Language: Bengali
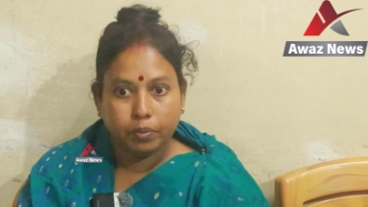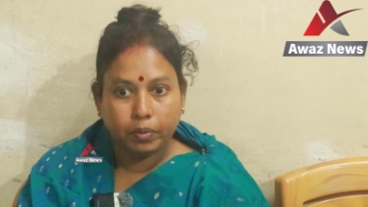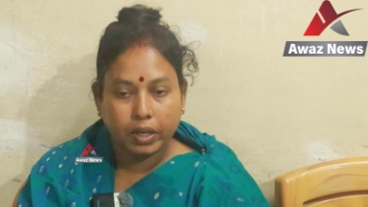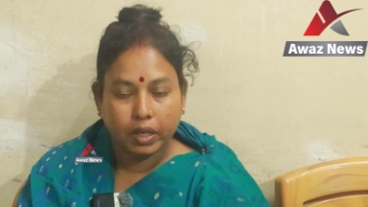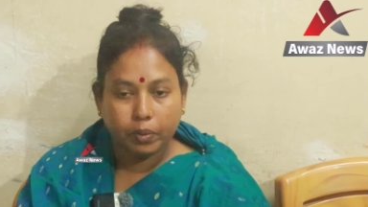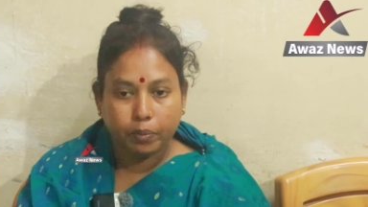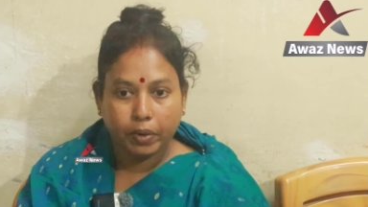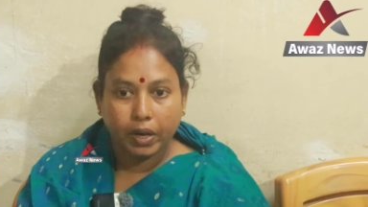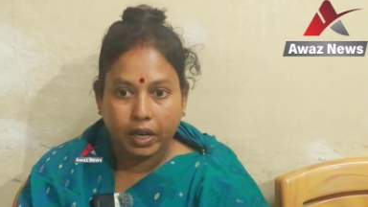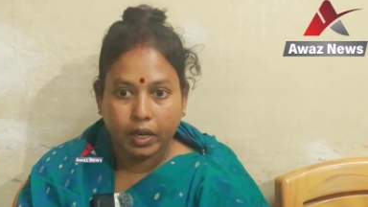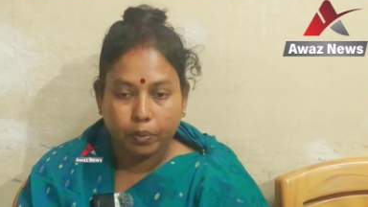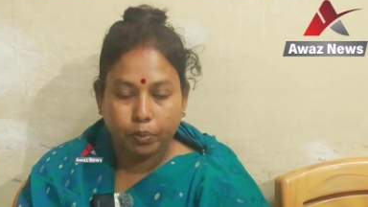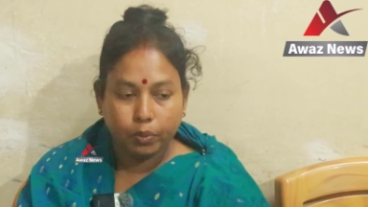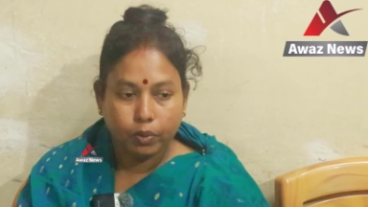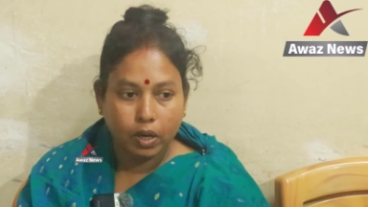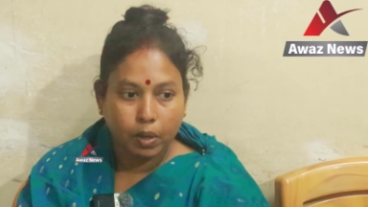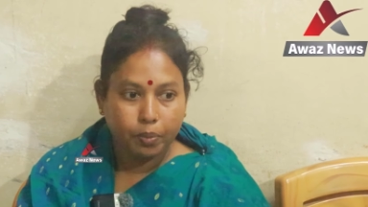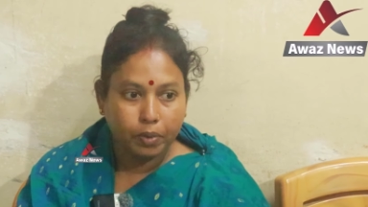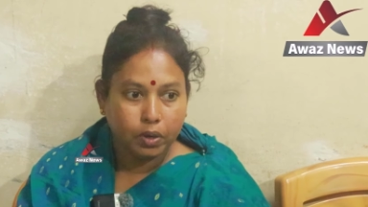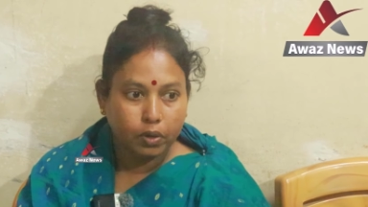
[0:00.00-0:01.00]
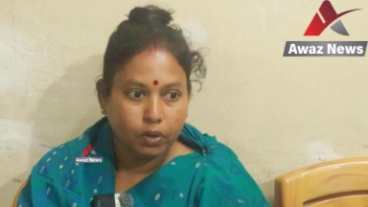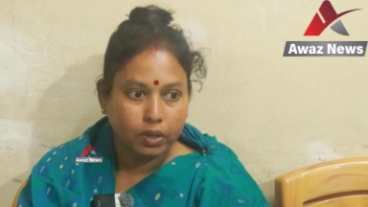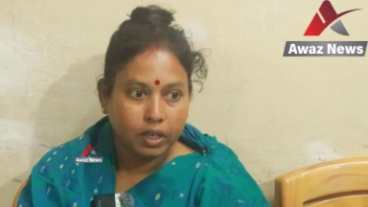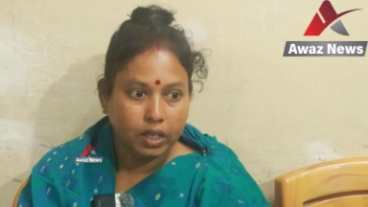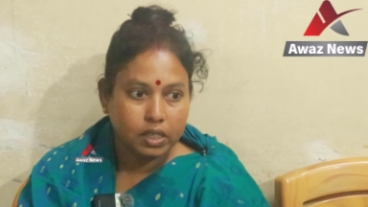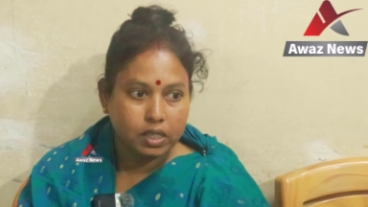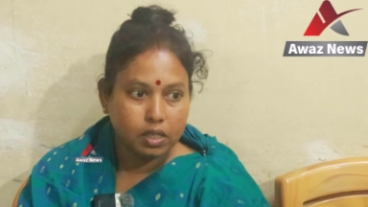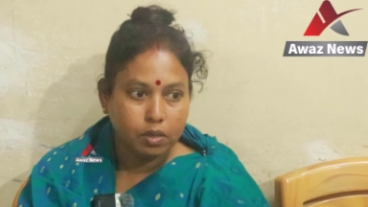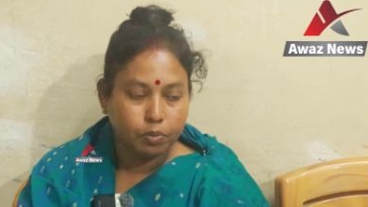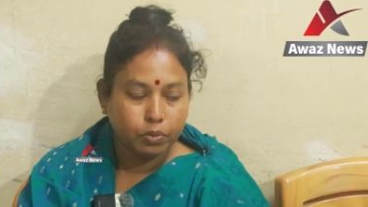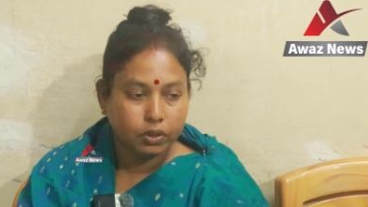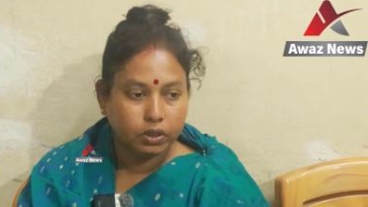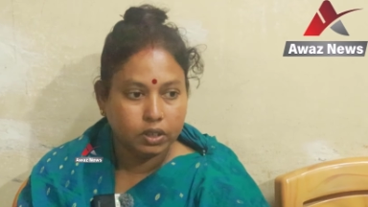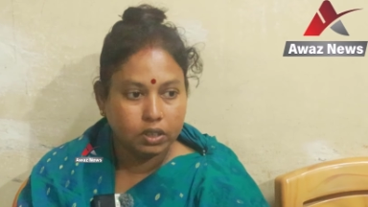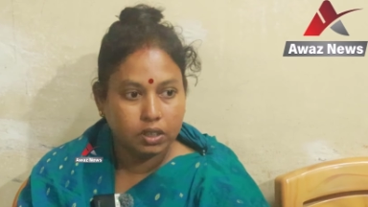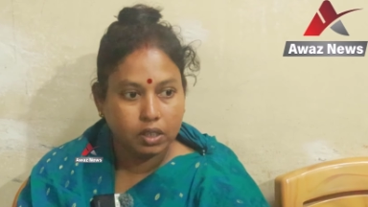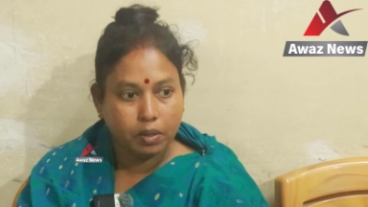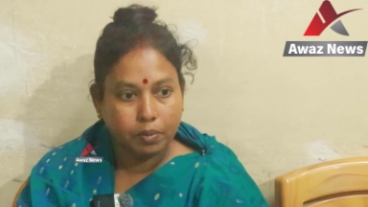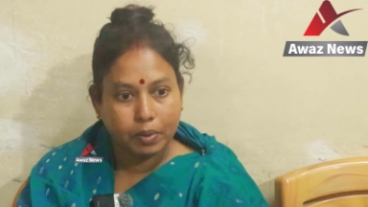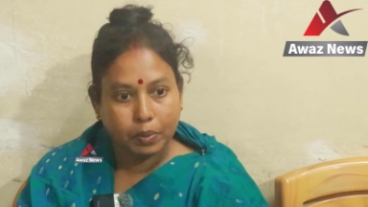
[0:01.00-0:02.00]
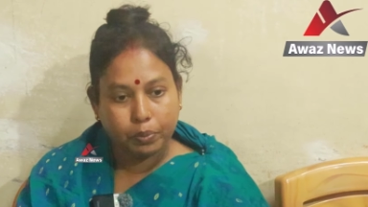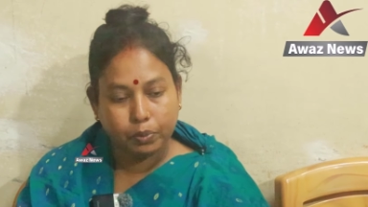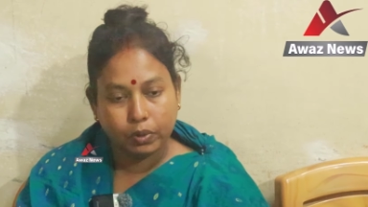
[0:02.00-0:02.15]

মানে বাইরে পোলাপানও গ্যাঞ্জাম করতেছে আবার